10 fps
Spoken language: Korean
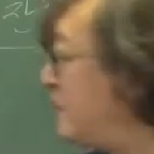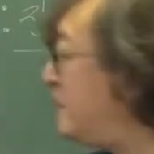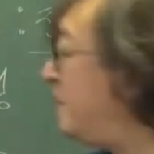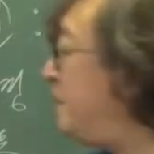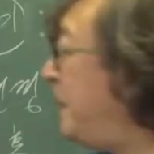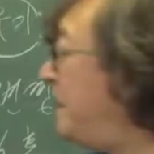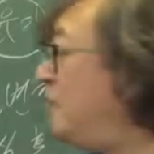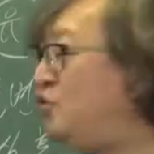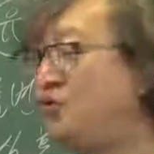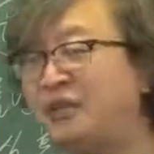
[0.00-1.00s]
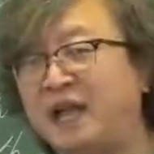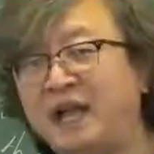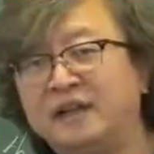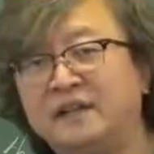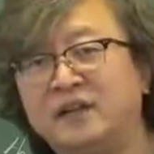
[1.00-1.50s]
집행이
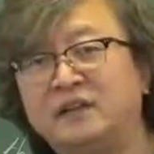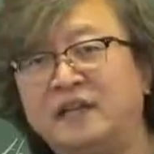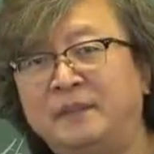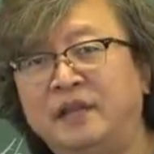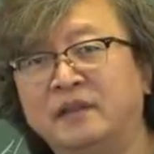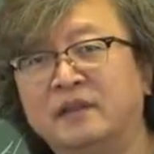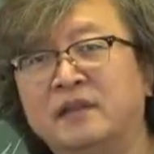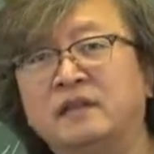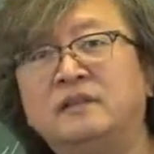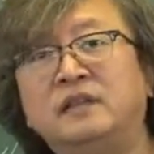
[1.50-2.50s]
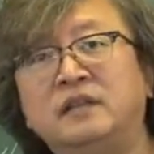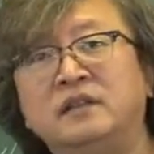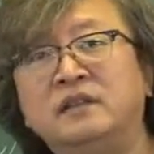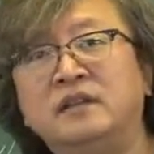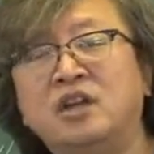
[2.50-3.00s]
유예가 되었다면
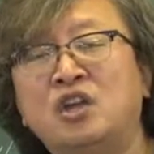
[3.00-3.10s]
그때는